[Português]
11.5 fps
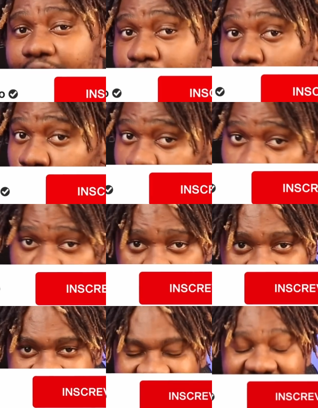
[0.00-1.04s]
Depois de eu
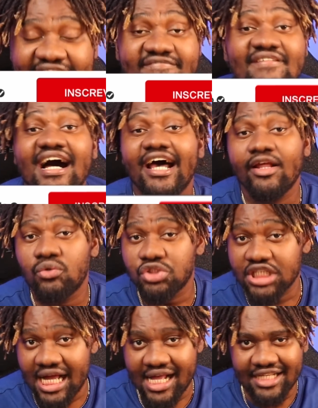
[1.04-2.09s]
publicar
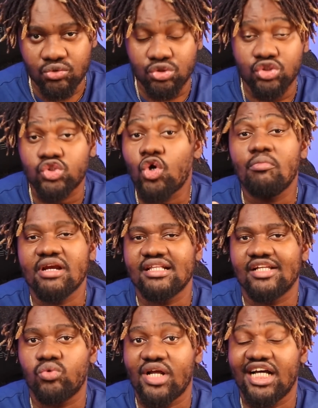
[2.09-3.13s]
vários casos
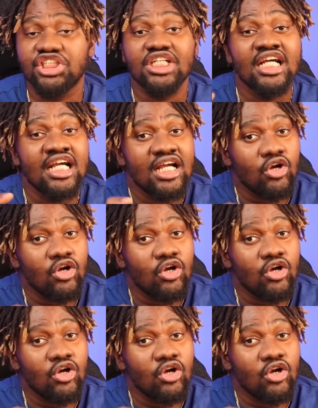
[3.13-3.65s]
sobrenaturais,